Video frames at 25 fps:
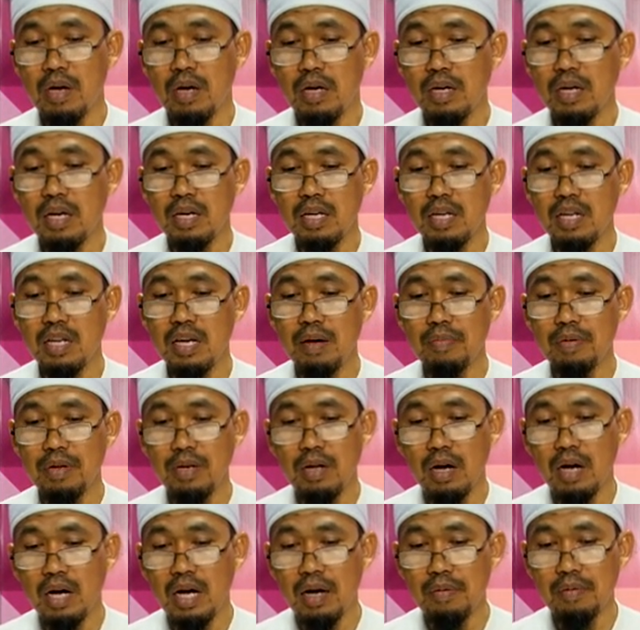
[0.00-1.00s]
เรื่องนี้เนี่ยพี่
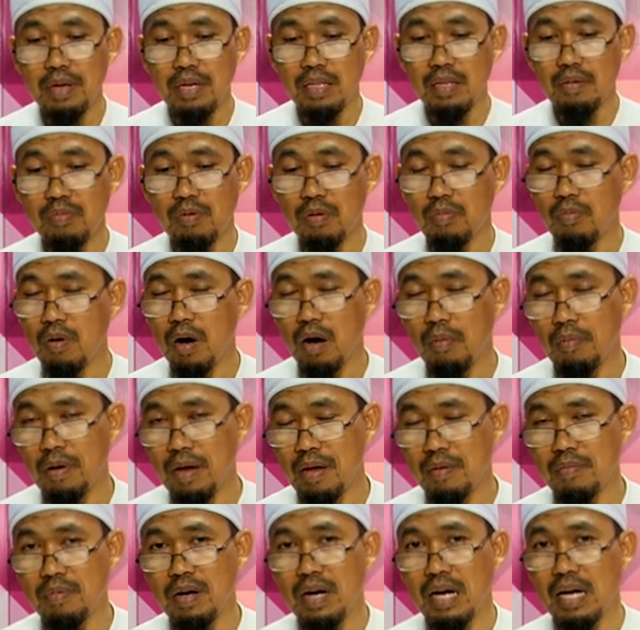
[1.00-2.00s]
น้องครับอย่างผมบอกไป
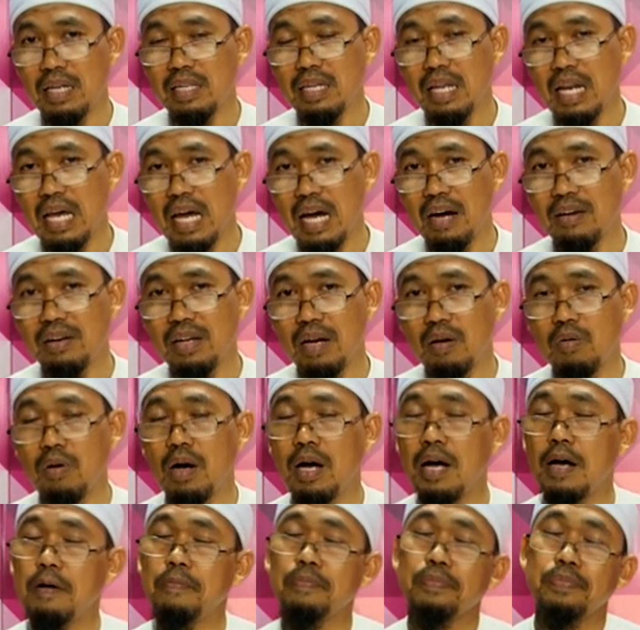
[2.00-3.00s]
เมื่อครั้งที่แล้วนะครับว่า